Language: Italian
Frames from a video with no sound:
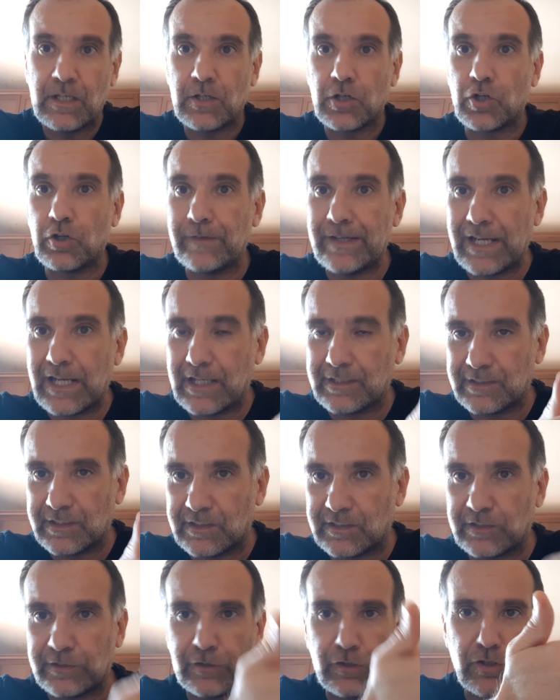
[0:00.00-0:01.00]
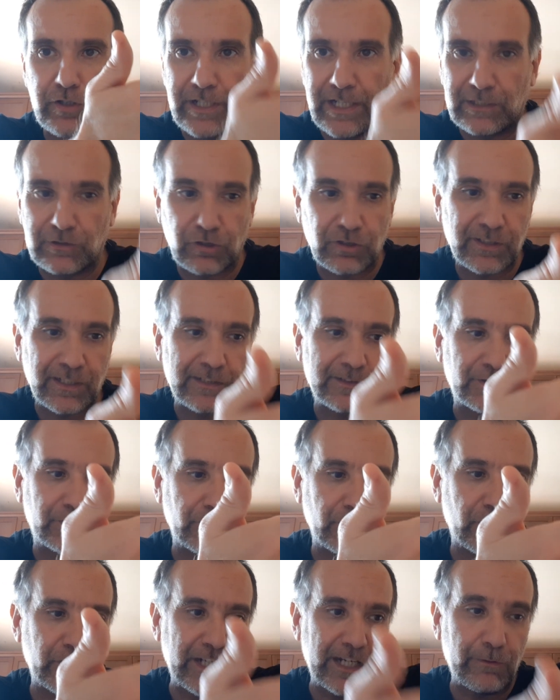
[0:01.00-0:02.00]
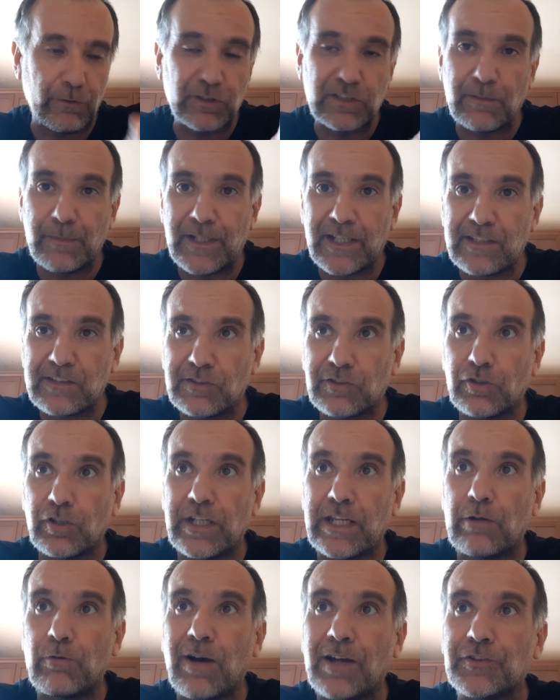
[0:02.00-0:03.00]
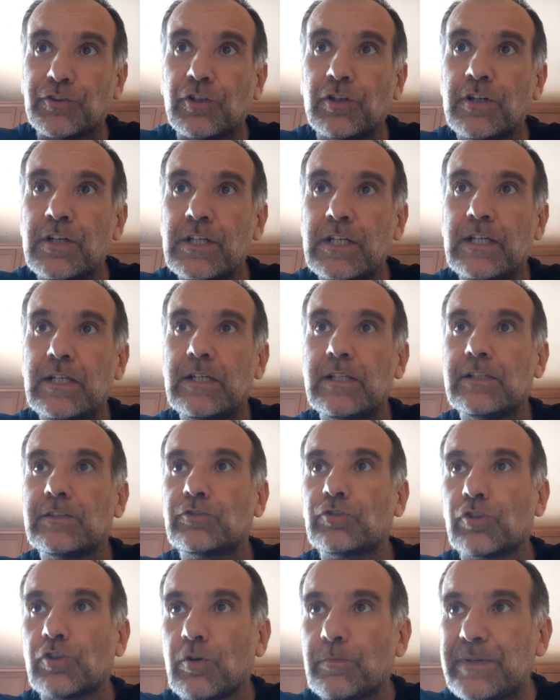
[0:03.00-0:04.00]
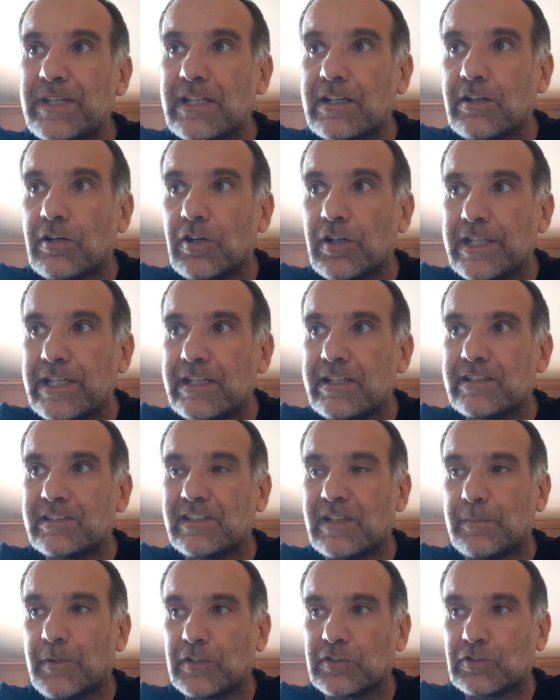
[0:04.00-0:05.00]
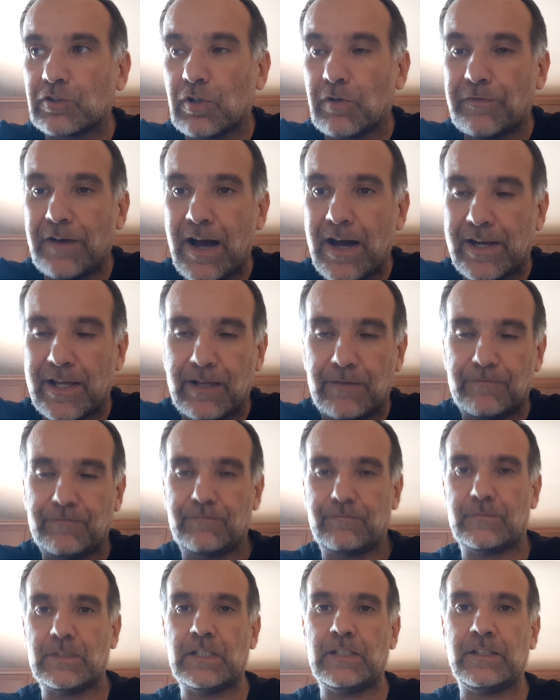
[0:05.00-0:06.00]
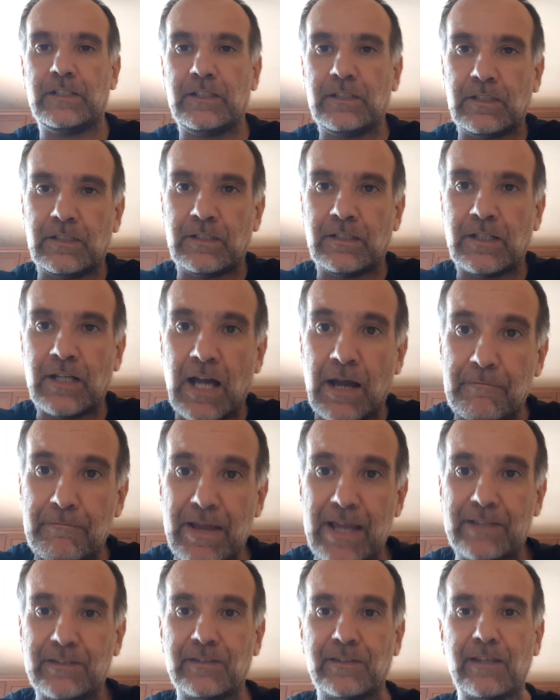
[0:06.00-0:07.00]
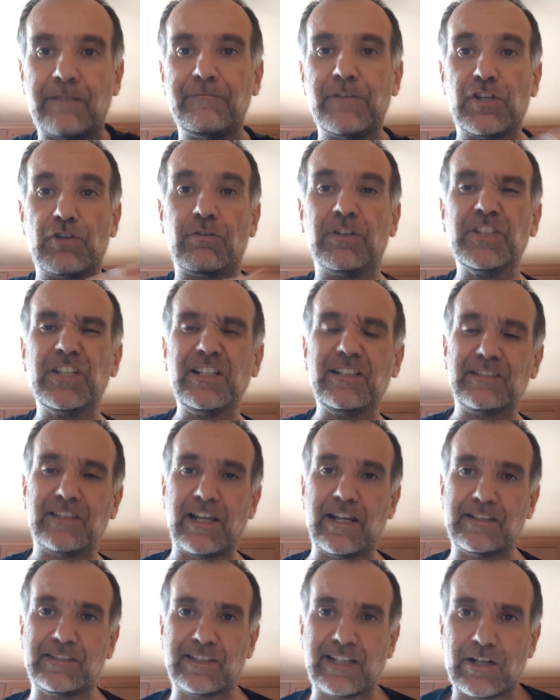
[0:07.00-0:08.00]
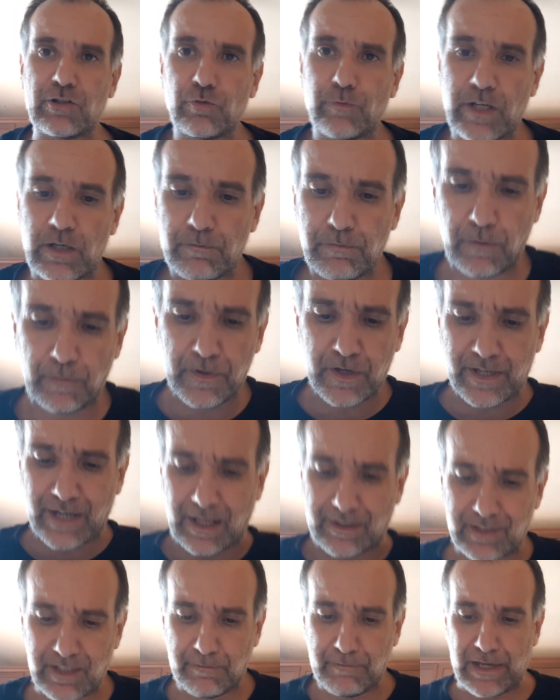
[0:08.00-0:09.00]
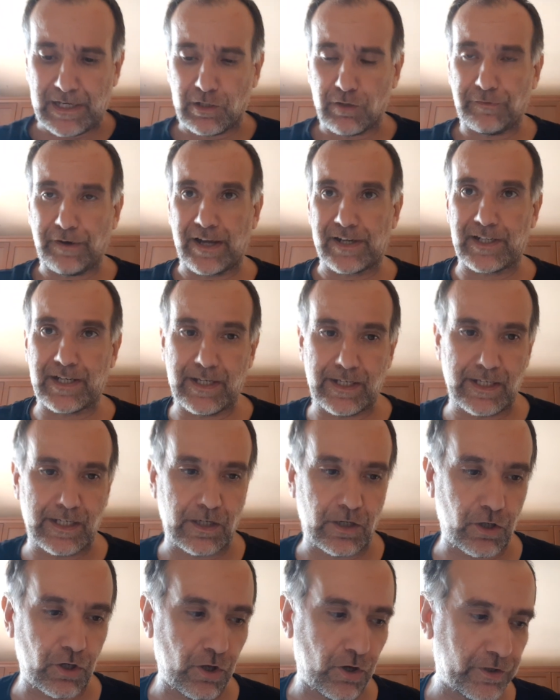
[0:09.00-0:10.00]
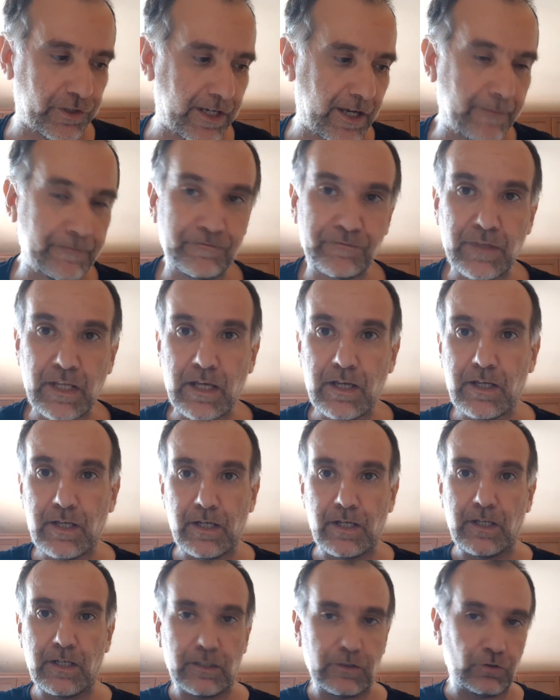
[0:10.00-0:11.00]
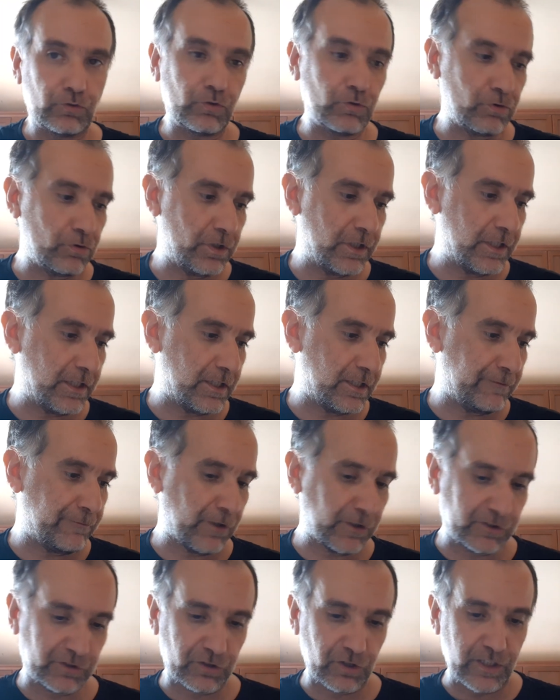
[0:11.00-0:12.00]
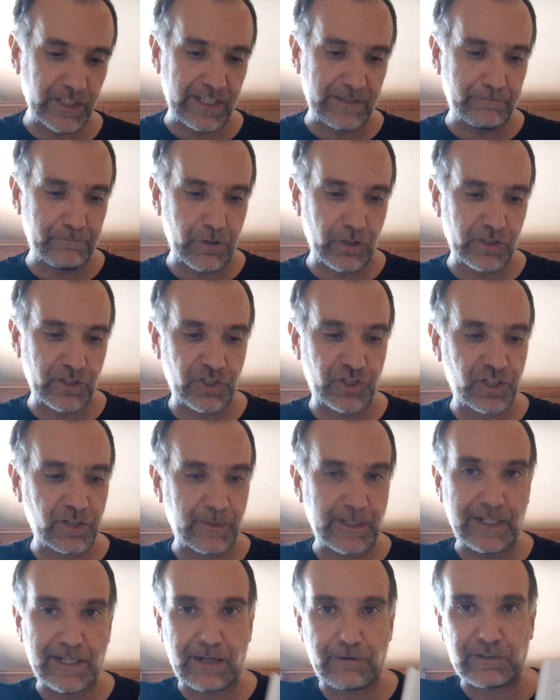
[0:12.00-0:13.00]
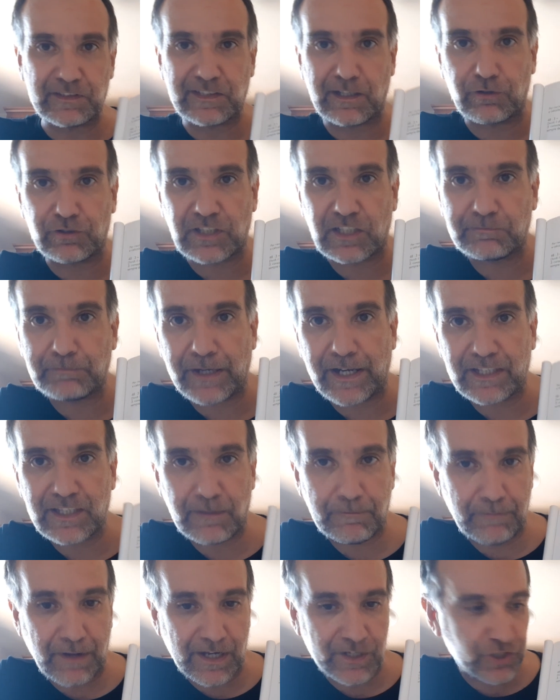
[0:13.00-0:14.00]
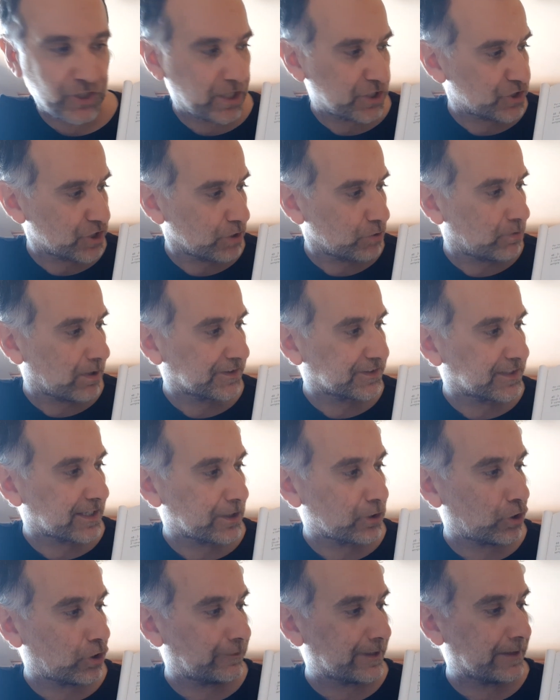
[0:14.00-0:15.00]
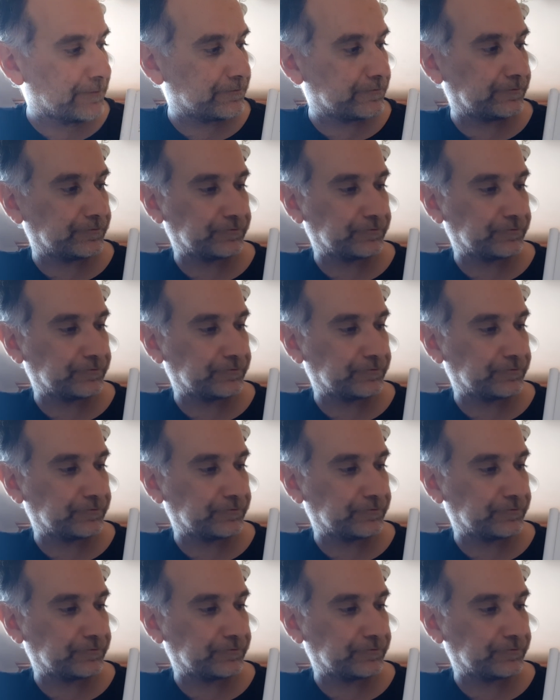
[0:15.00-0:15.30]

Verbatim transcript: Come le addizioni, le sottrazioni, le moltiplicazioni, quando sono piccoli si possono fare eh, a mente, invece quando iniziano ad essere numeri un po' più grandi è meglio farle in colonna. Sul vostro libro discipline questa cosa è spiegata a pagina 59.